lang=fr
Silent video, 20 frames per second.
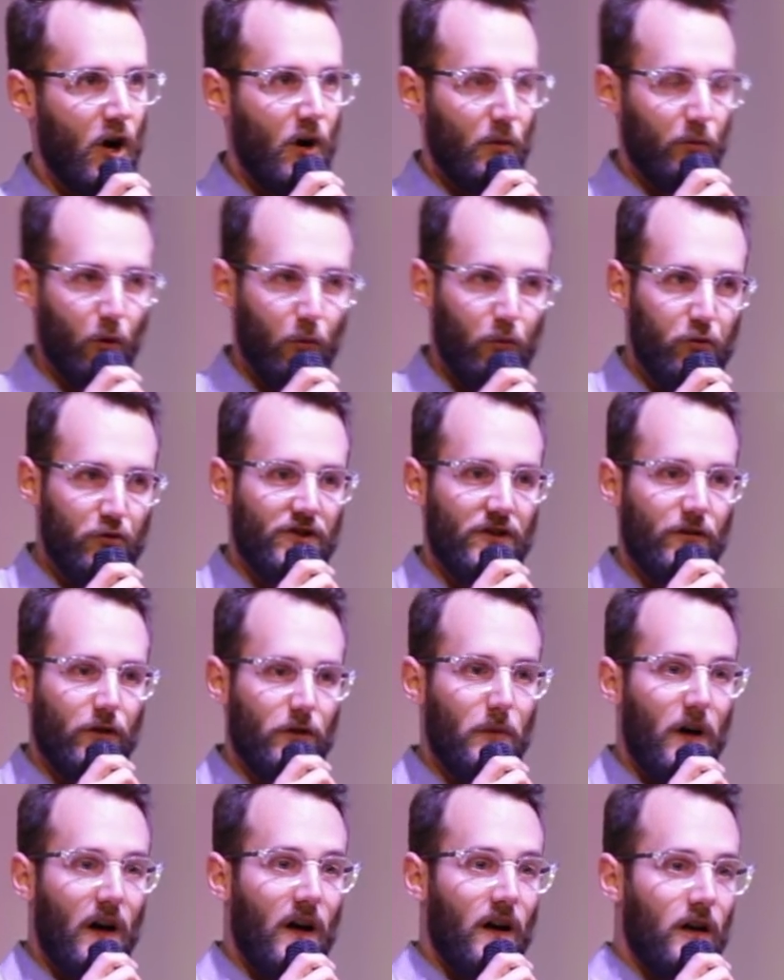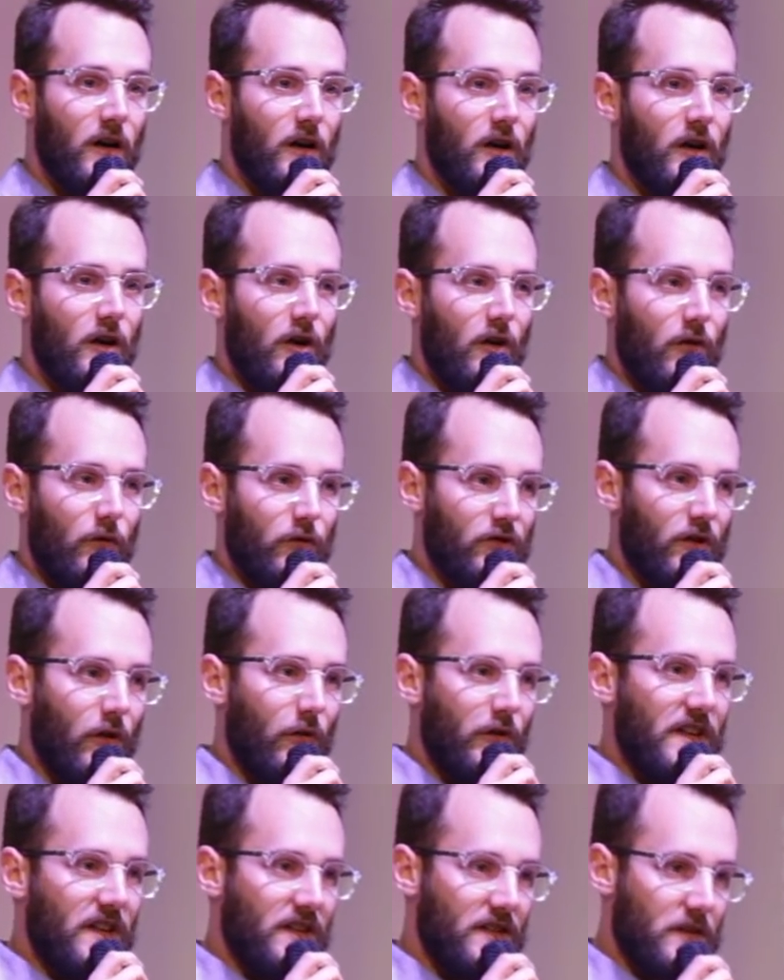Pour bouger votre bras, vous
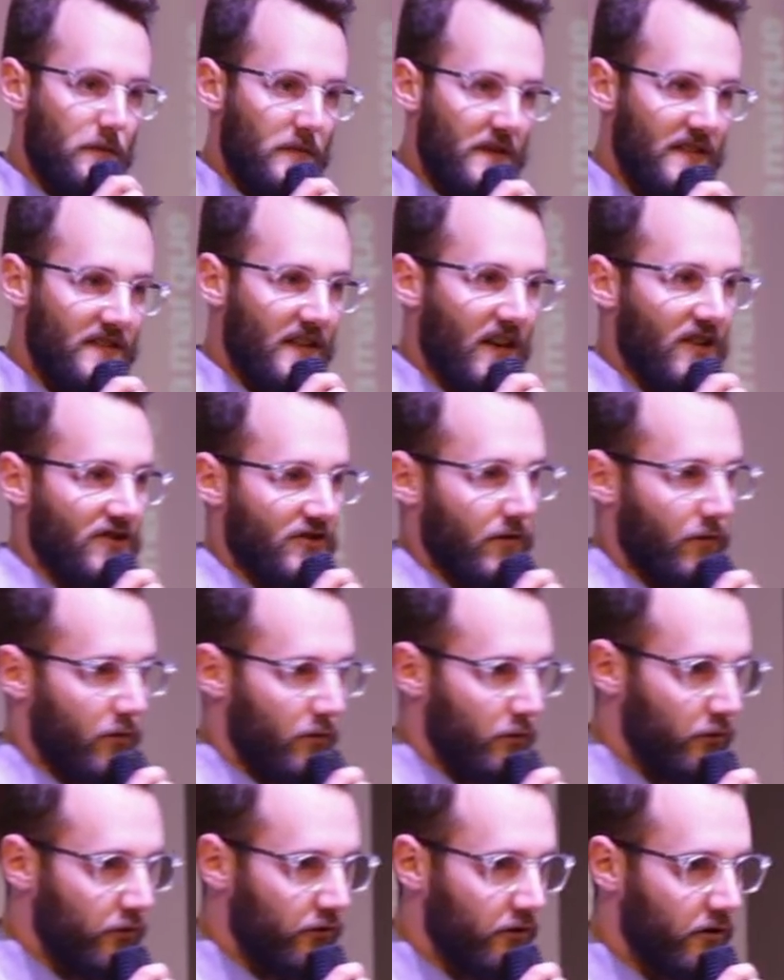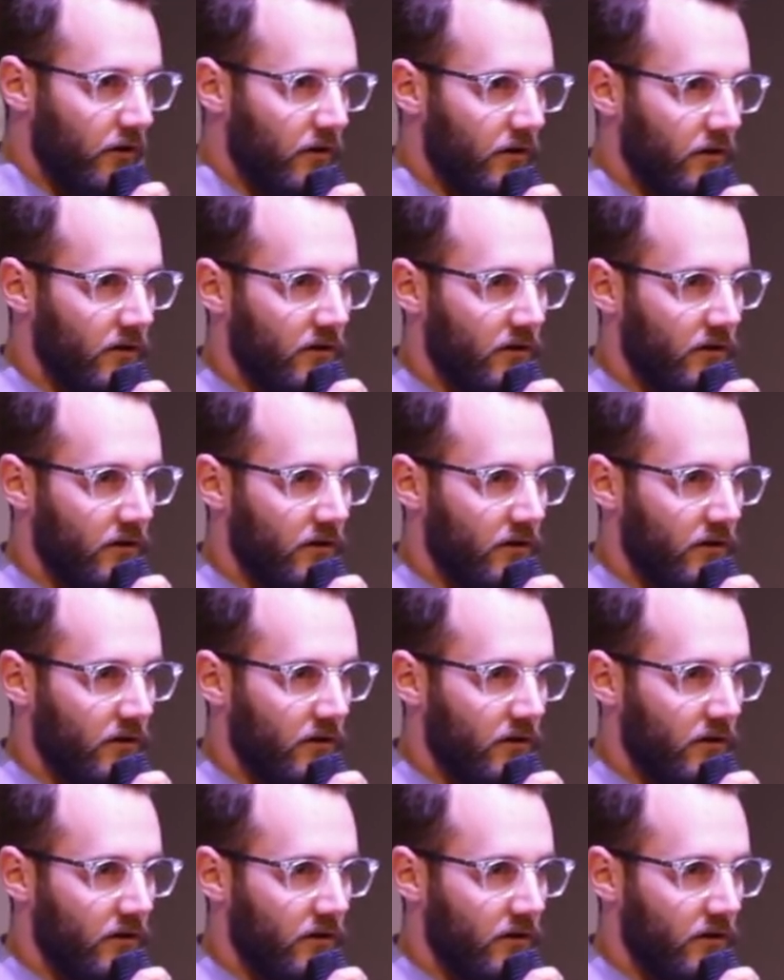envoyez des messages à vos muscles